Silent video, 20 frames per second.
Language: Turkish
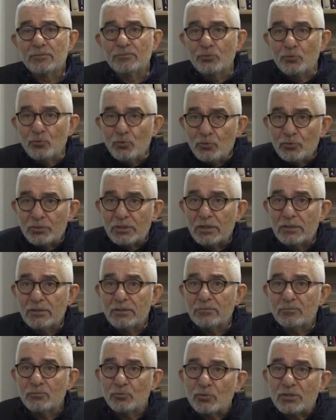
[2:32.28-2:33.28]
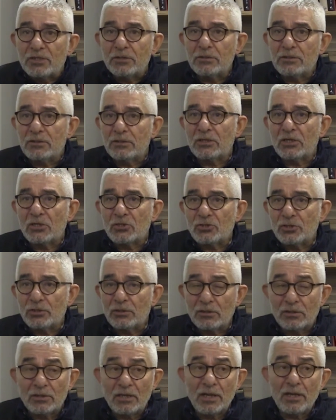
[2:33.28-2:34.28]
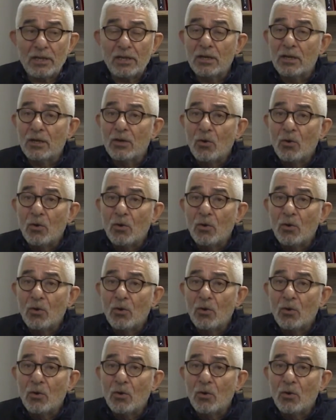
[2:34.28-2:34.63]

bu ülkenin bu kritik eşikte